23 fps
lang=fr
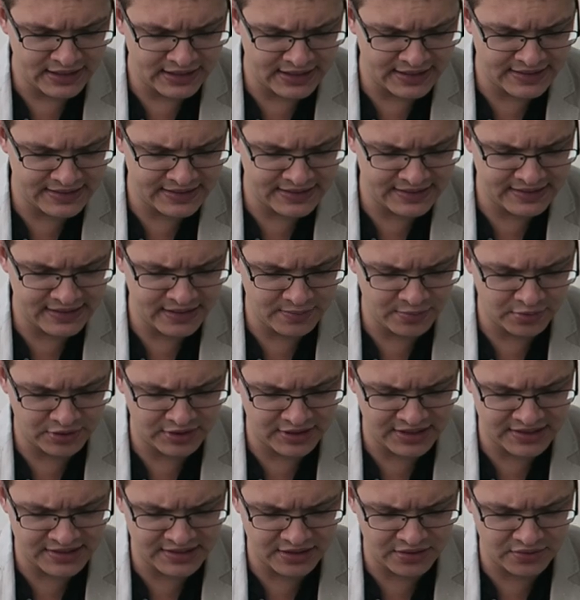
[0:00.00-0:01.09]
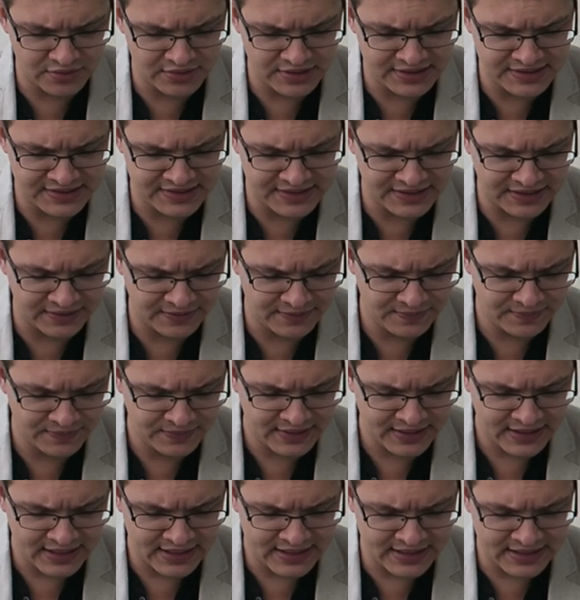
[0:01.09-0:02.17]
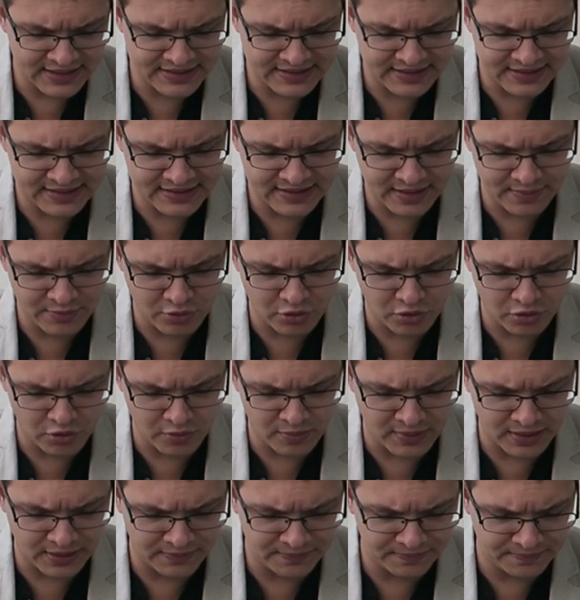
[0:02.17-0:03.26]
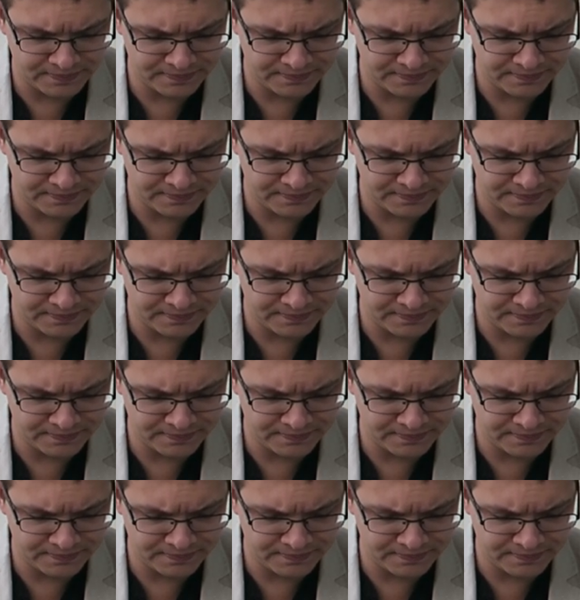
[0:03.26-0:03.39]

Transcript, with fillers: la sixième aux Thessaloniciens, la septième aux Romains.